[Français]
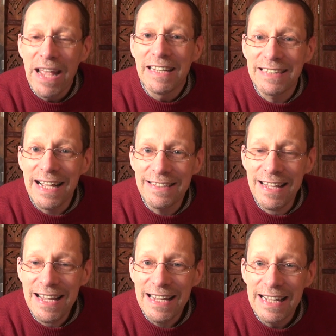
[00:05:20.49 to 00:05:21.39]
ça a
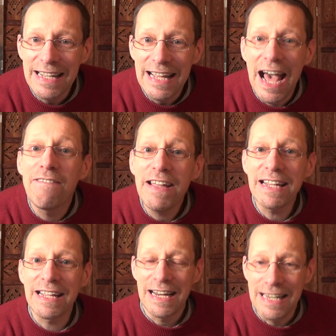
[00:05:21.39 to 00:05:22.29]
été
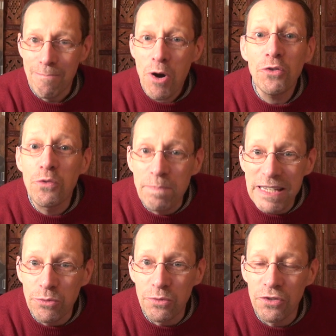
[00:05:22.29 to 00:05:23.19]
avec la mort de Pie
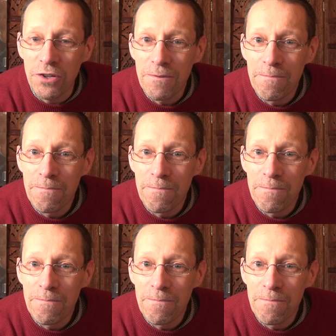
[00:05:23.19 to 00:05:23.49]
XII.